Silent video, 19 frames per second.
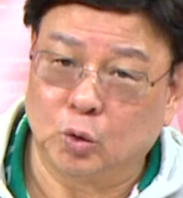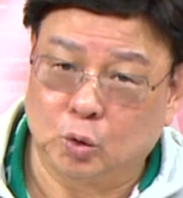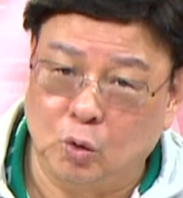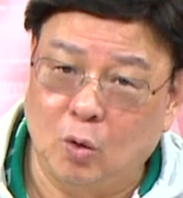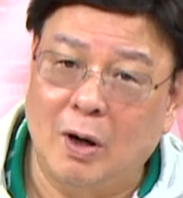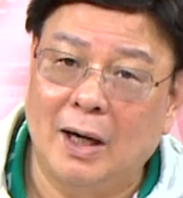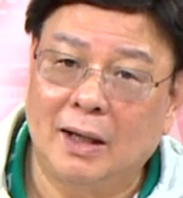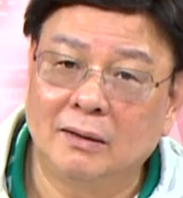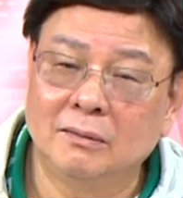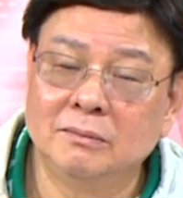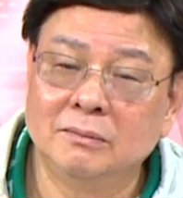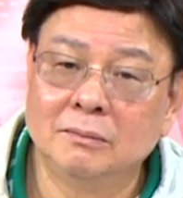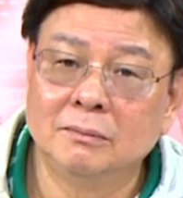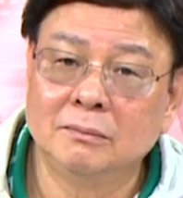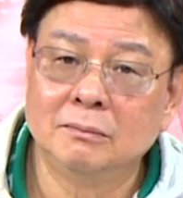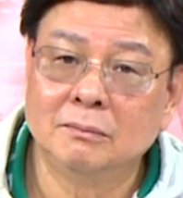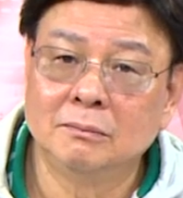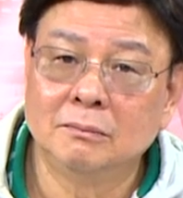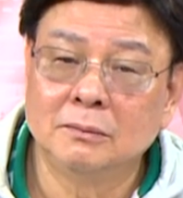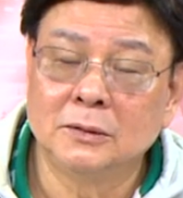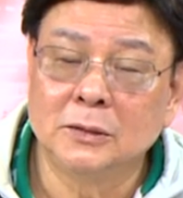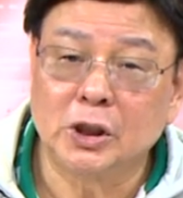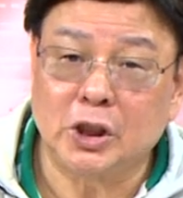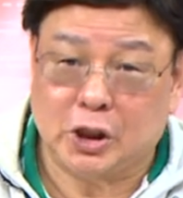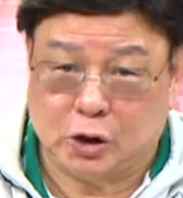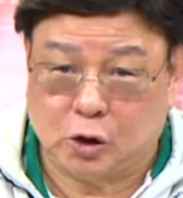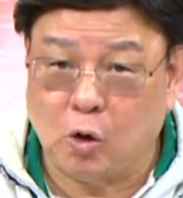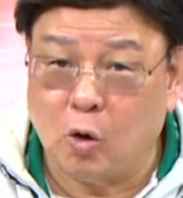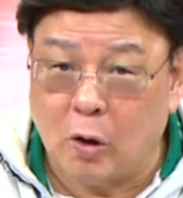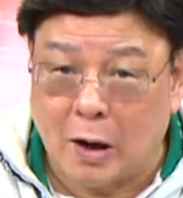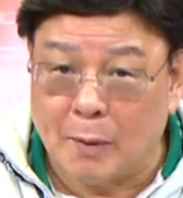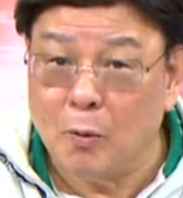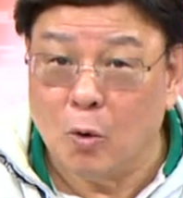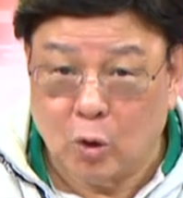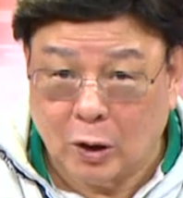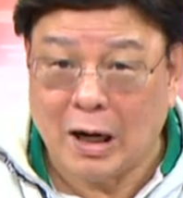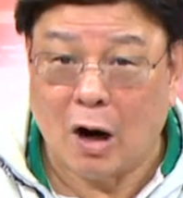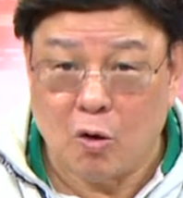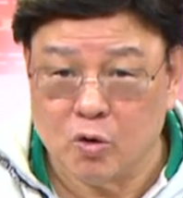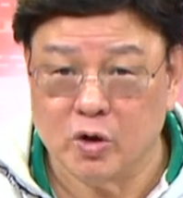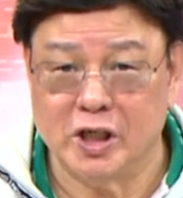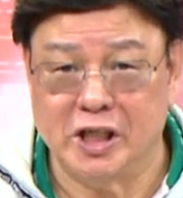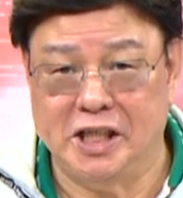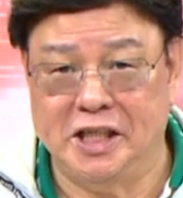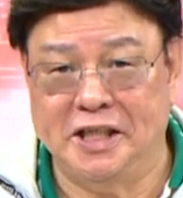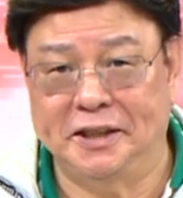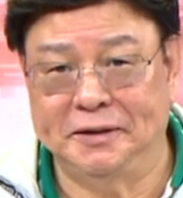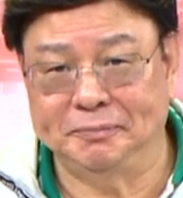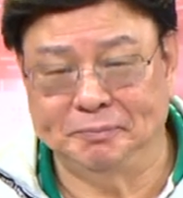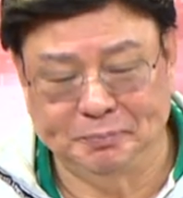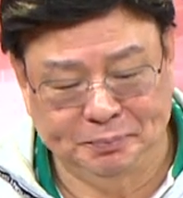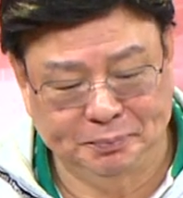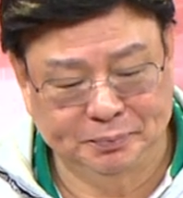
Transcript: 大，石够阿无够硬啊。